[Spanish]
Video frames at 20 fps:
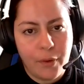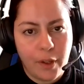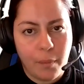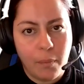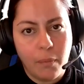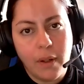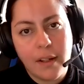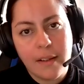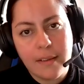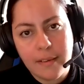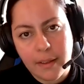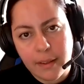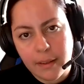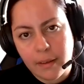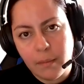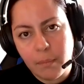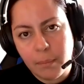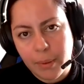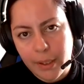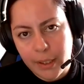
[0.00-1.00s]
podemos hacer
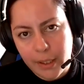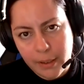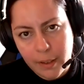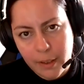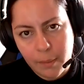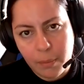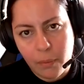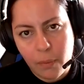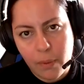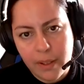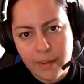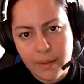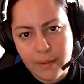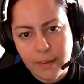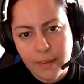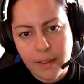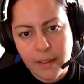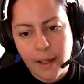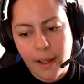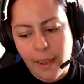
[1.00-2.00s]
campañas de
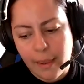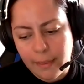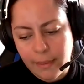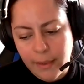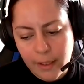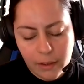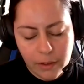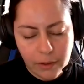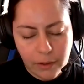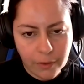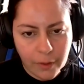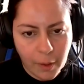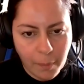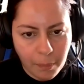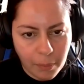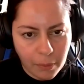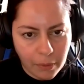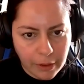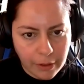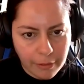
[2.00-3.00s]
publicidad dentro de
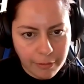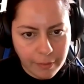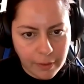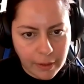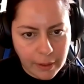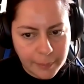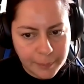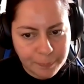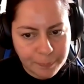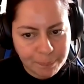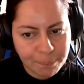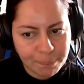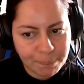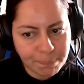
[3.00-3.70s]
Spotify